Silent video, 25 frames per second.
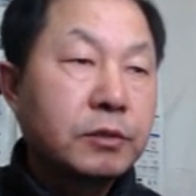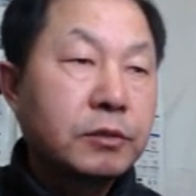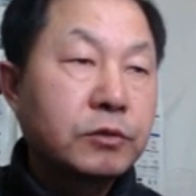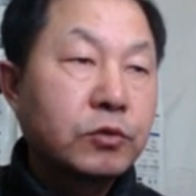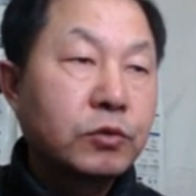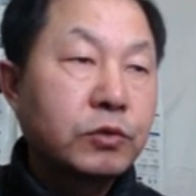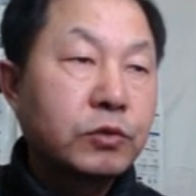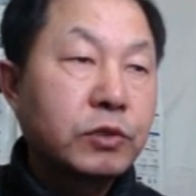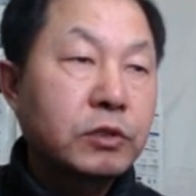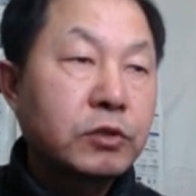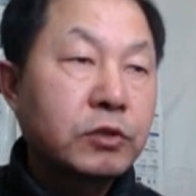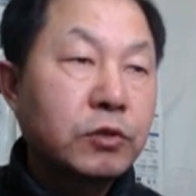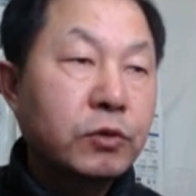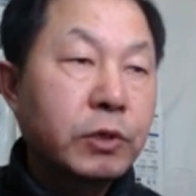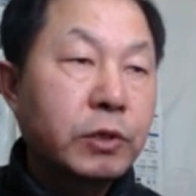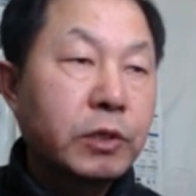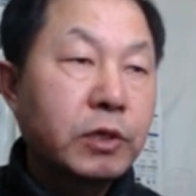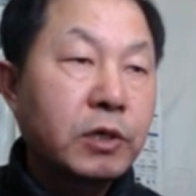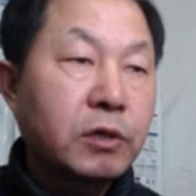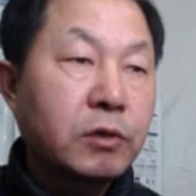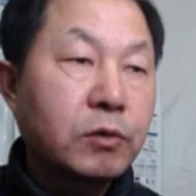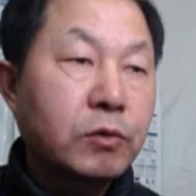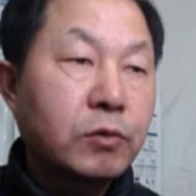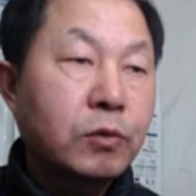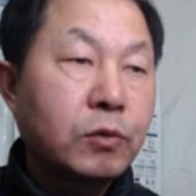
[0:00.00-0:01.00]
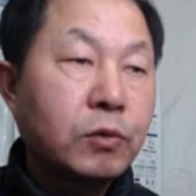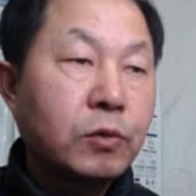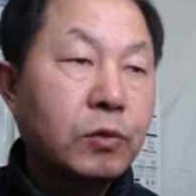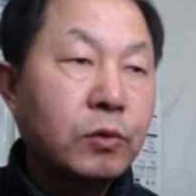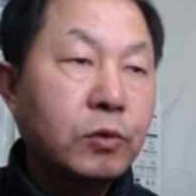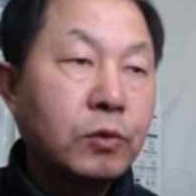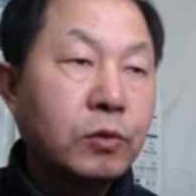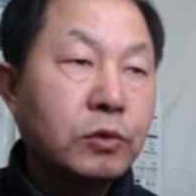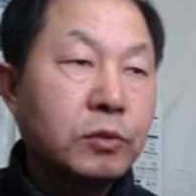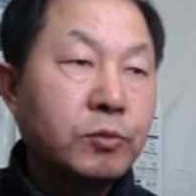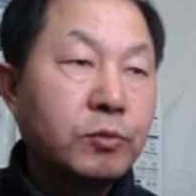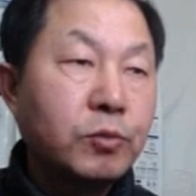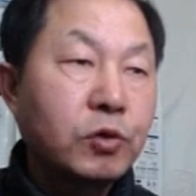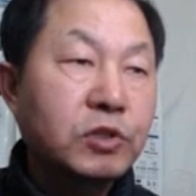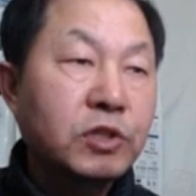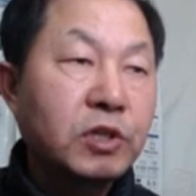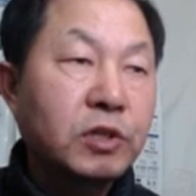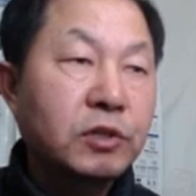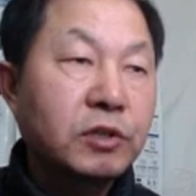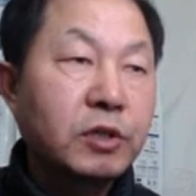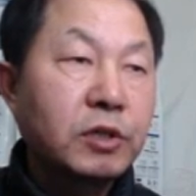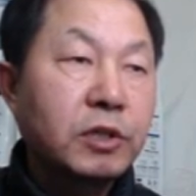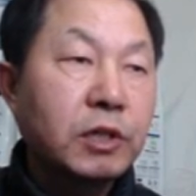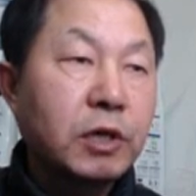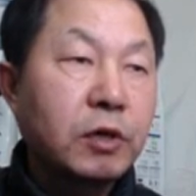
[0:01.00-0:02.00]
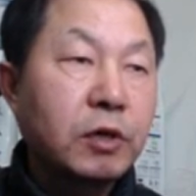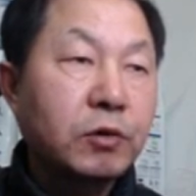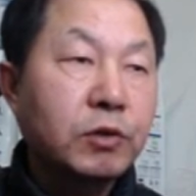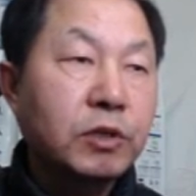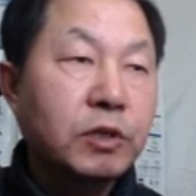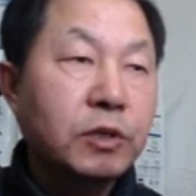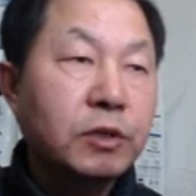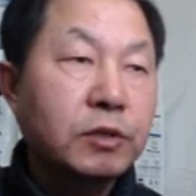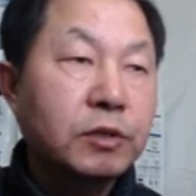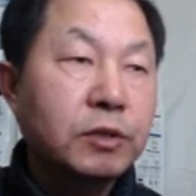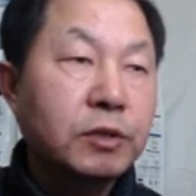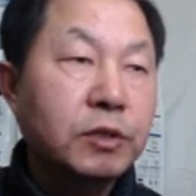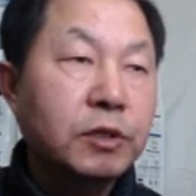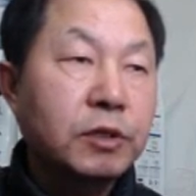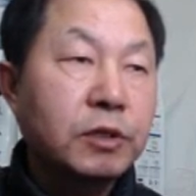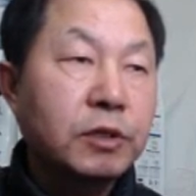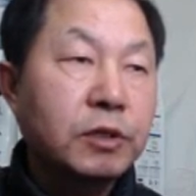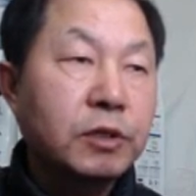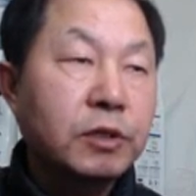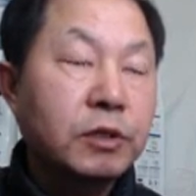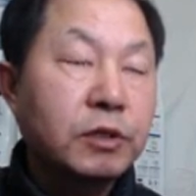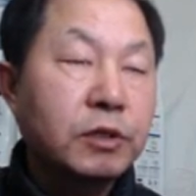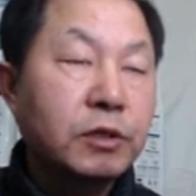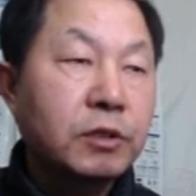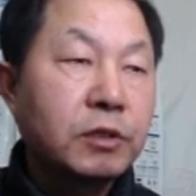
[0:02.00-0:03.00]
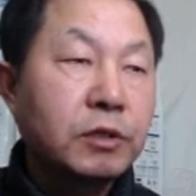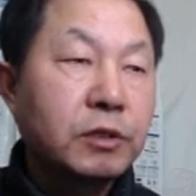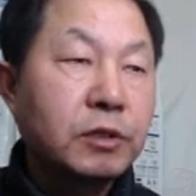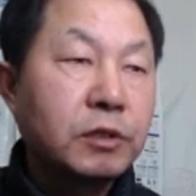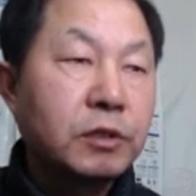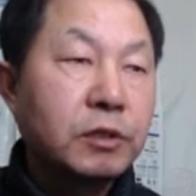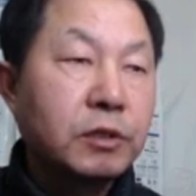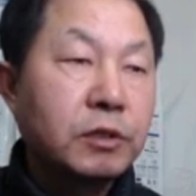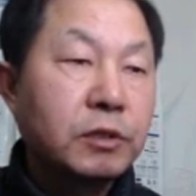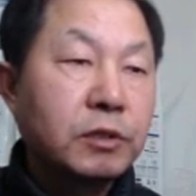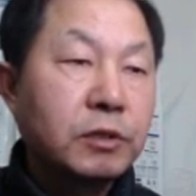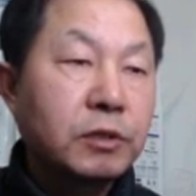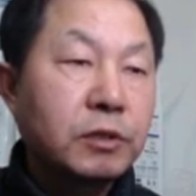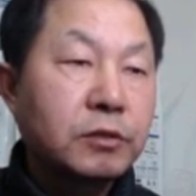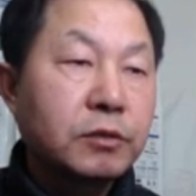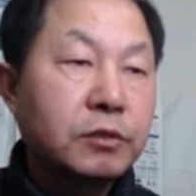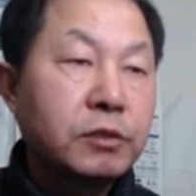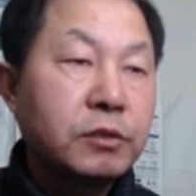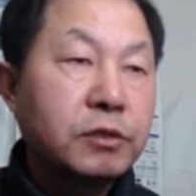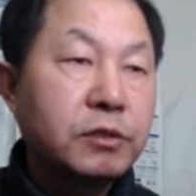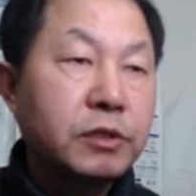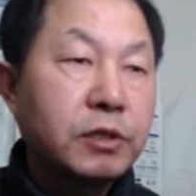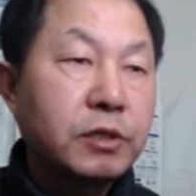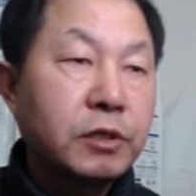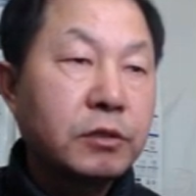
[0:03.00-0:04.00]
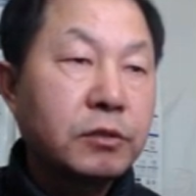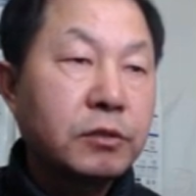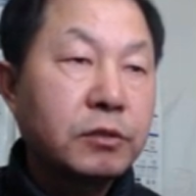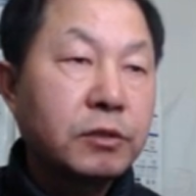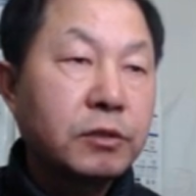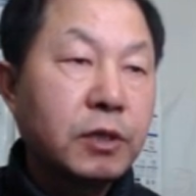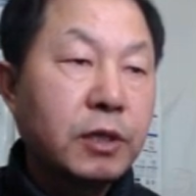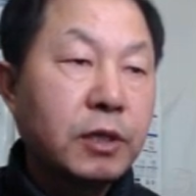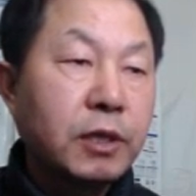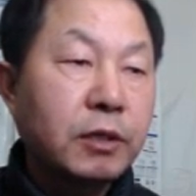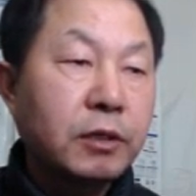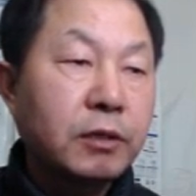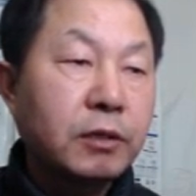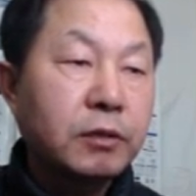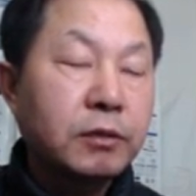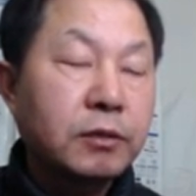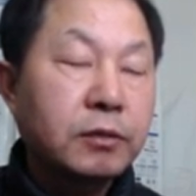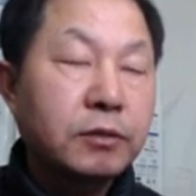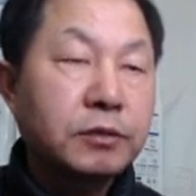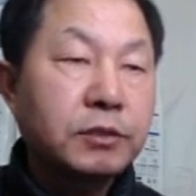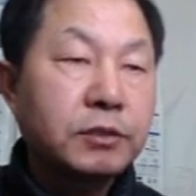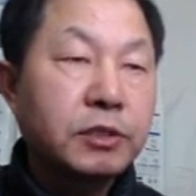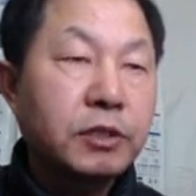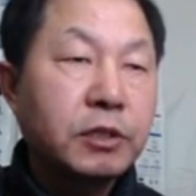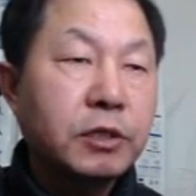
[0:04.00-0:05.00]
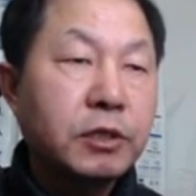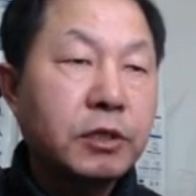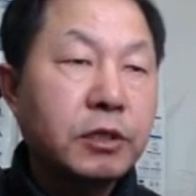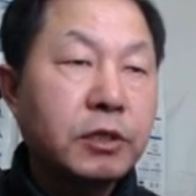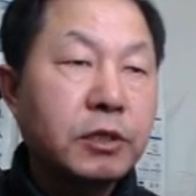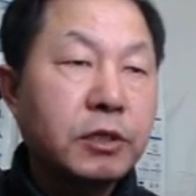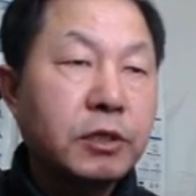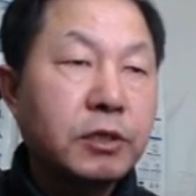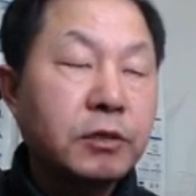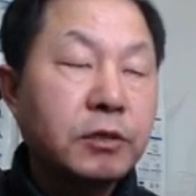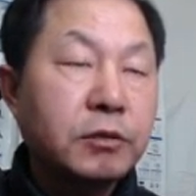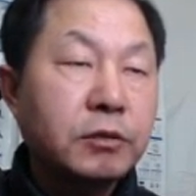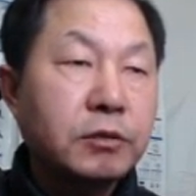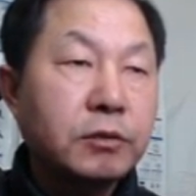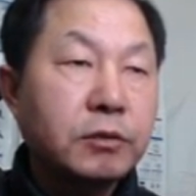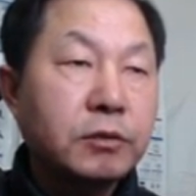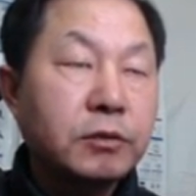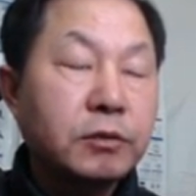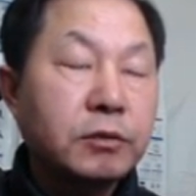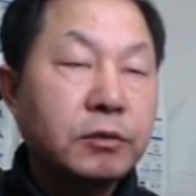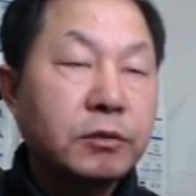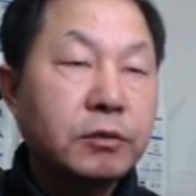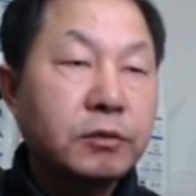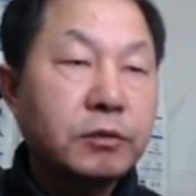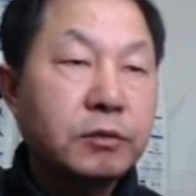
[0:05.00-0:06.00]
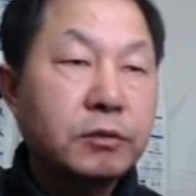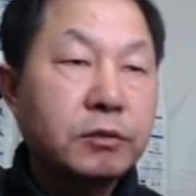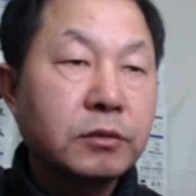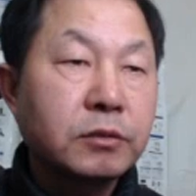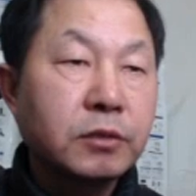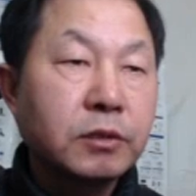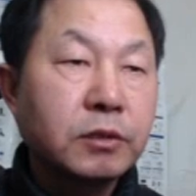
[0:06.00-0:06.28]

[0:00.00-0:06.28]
조자소개하고 이제 목차들이 나오게 되는데 실제 그, 그 책의 그,